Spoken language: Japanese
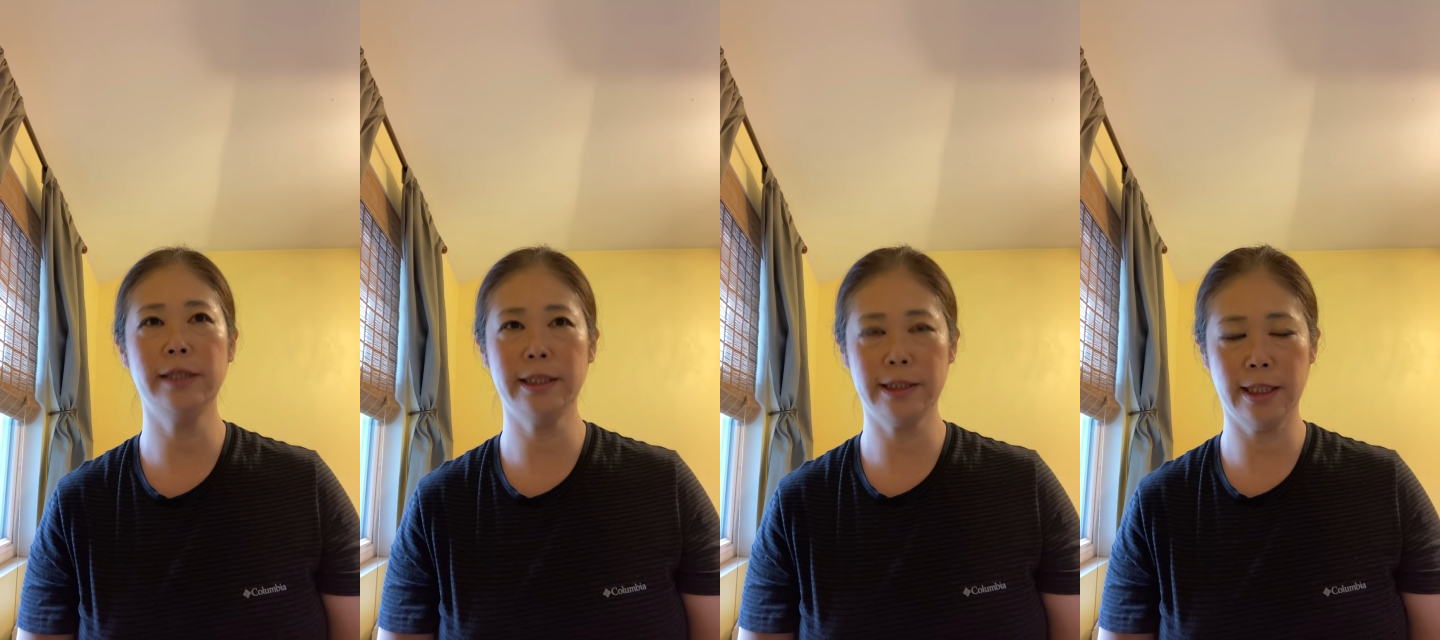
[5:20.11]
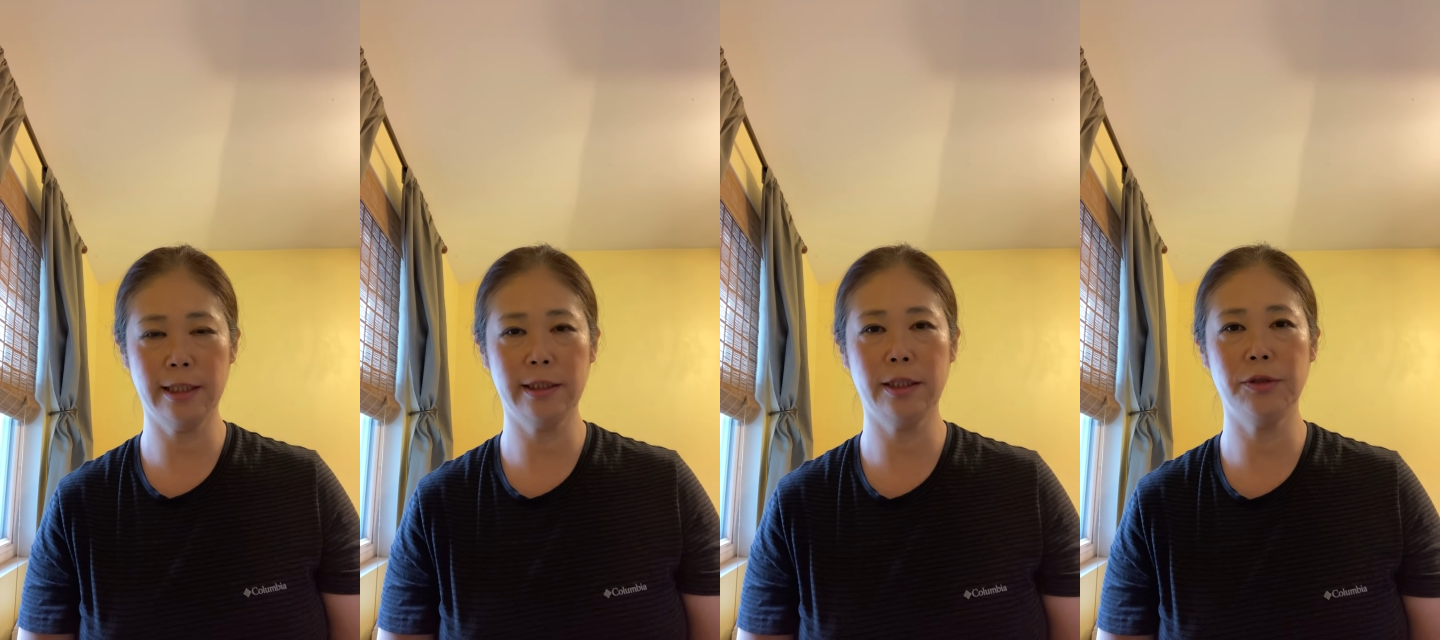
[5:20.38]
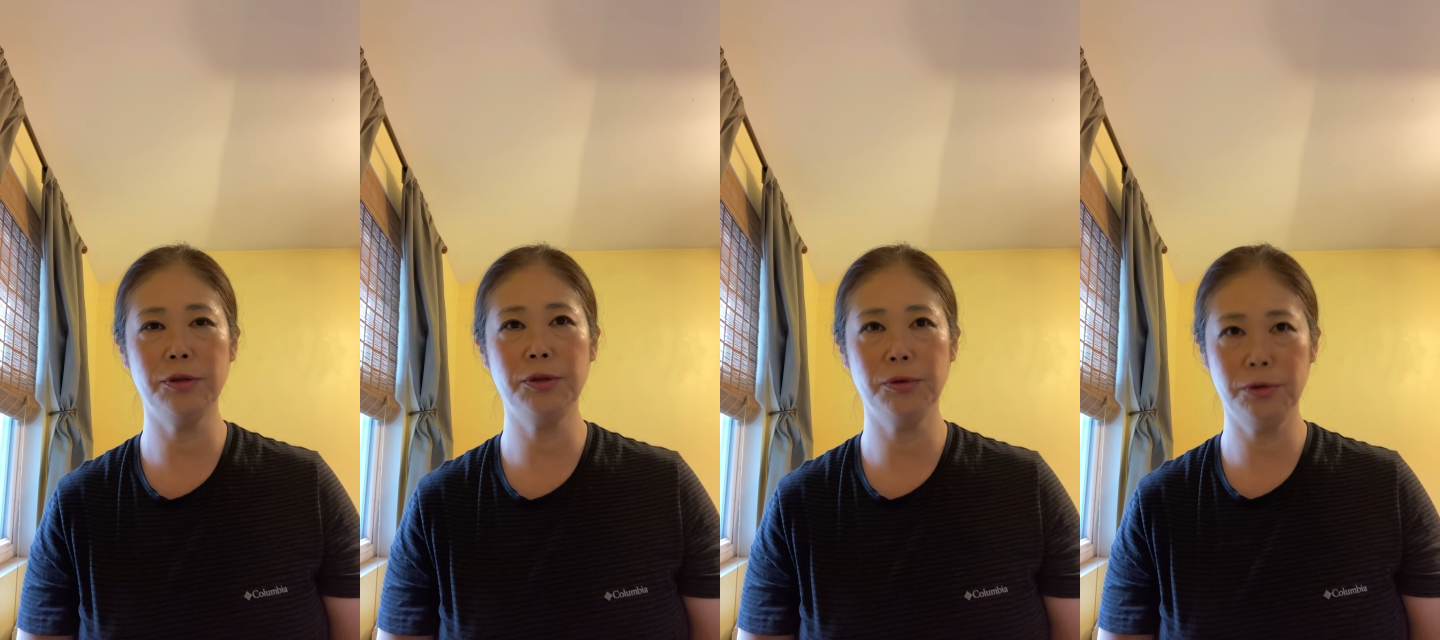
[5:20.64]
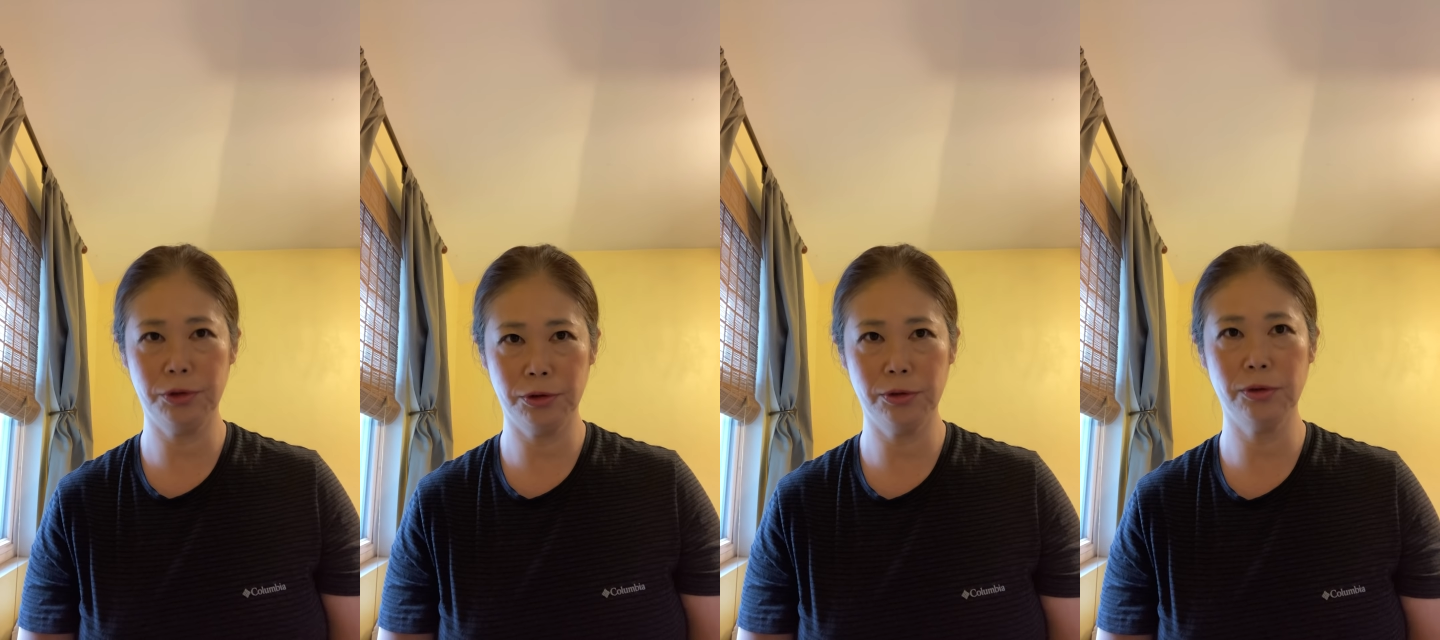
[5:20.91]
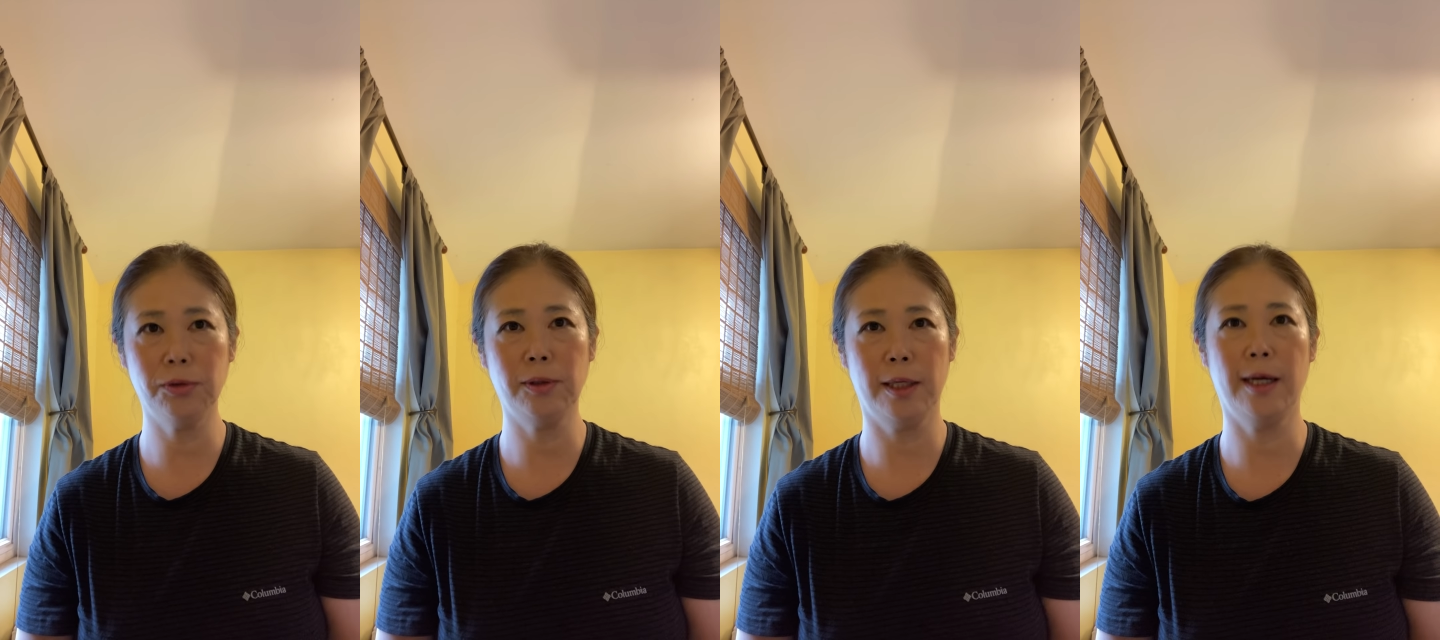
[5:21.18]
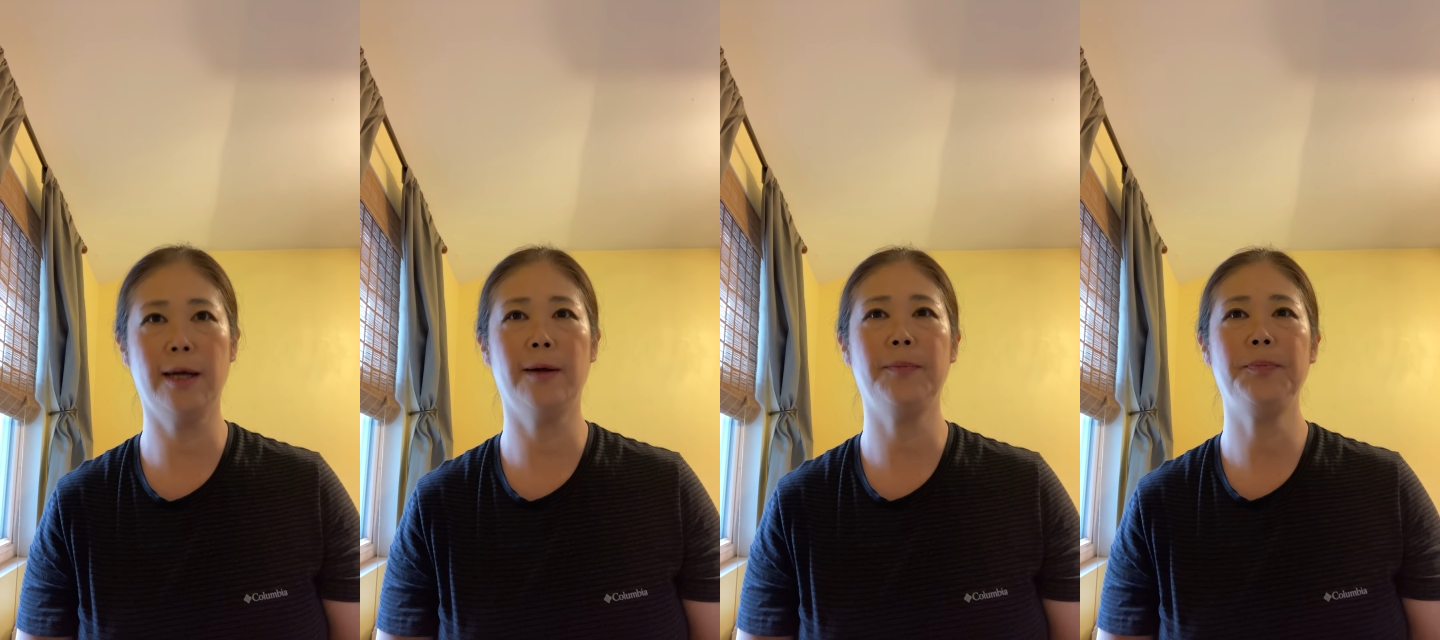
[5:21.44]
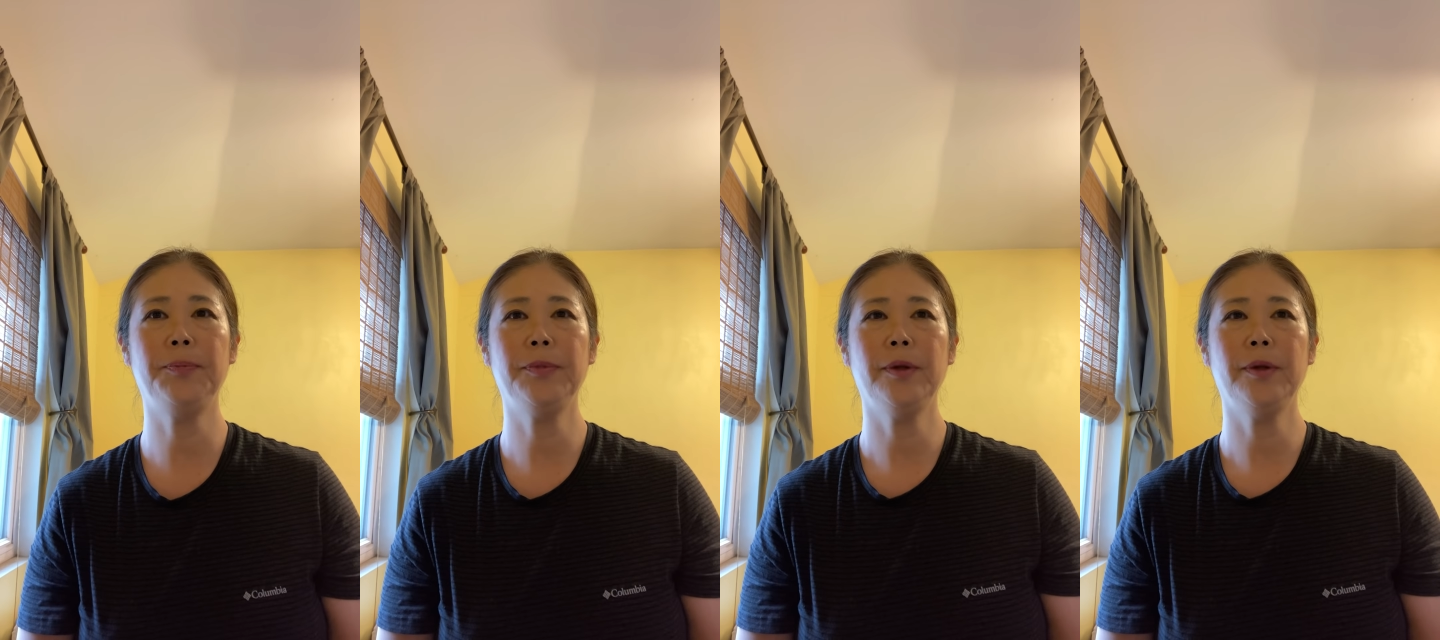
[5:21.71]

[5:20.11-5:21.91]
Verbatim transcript: 江さんっていう教授とか、